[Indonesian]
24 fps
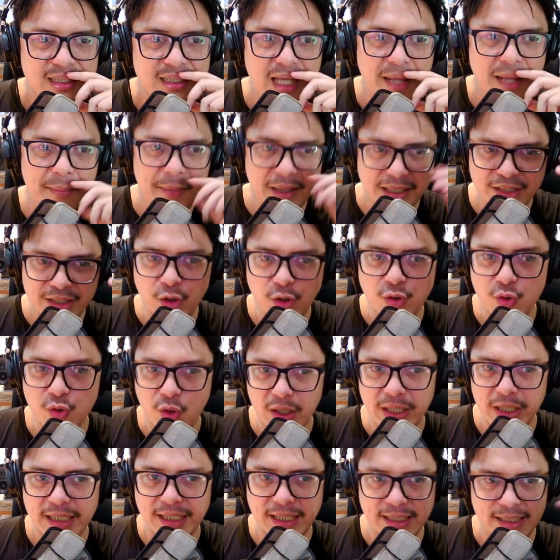Emang
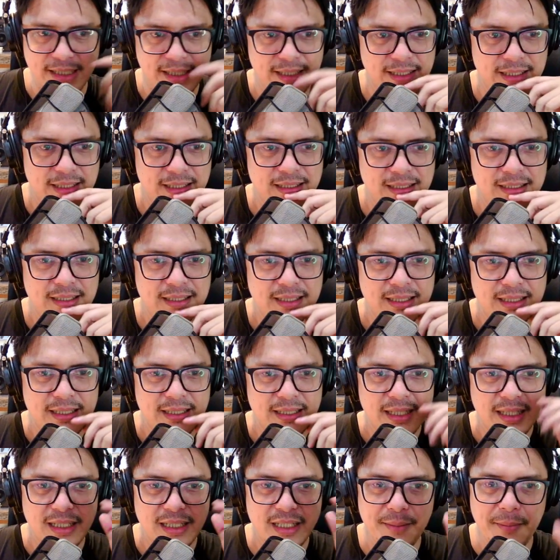ditonjolin kayaknya.
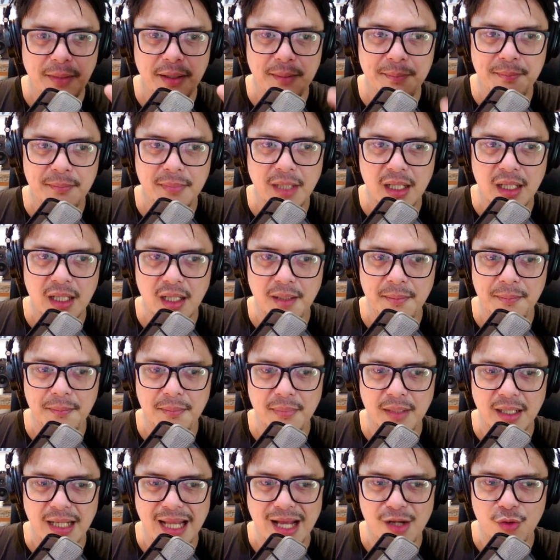Ini emang uh,
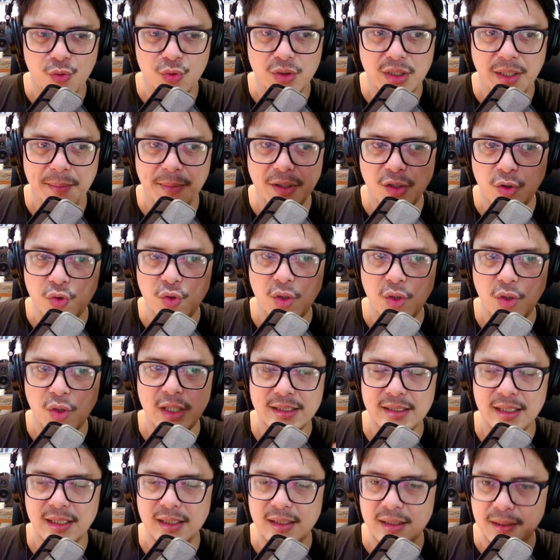lagunya emang
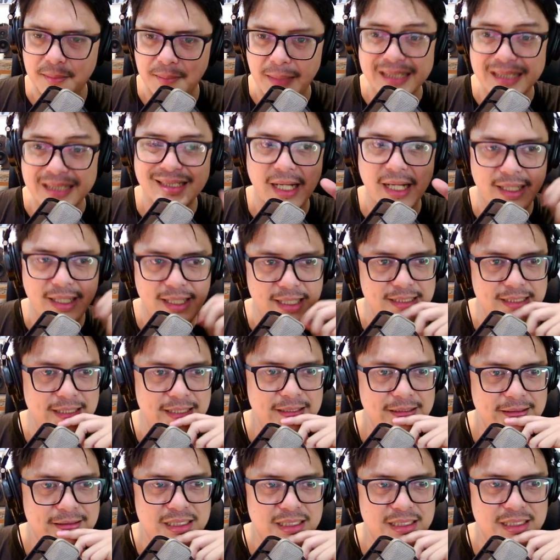nonjolin uh, eh, bassline guys ya.
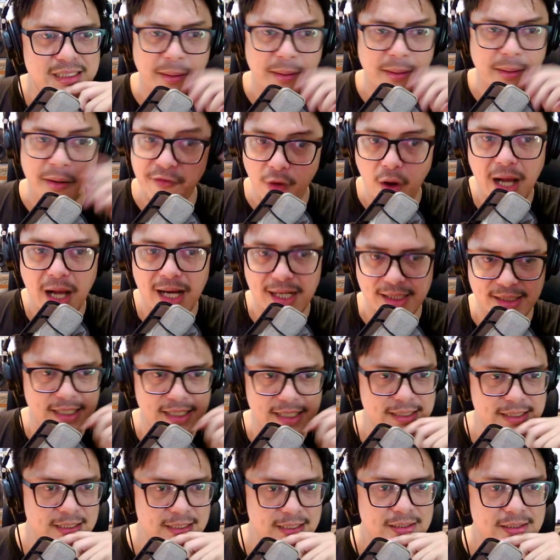Sama vokal
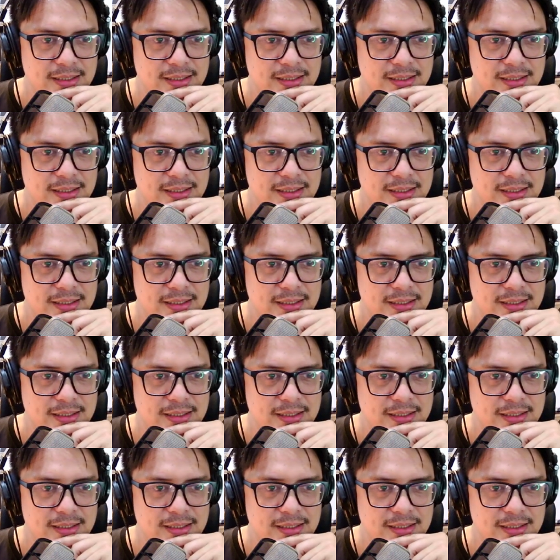jelas.